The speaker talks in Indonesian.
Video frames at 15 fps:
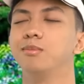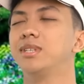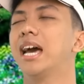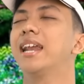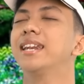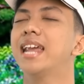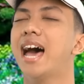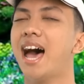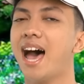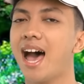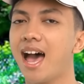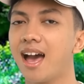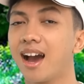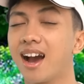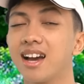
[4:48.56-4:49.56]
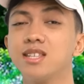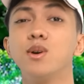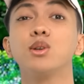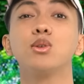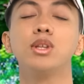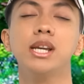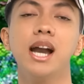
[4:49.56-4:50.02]
Canda,
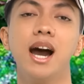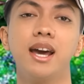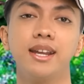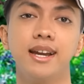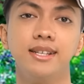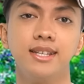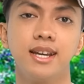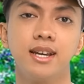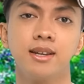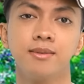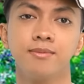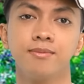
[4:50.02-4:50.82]
kasih aku tiga hari aja.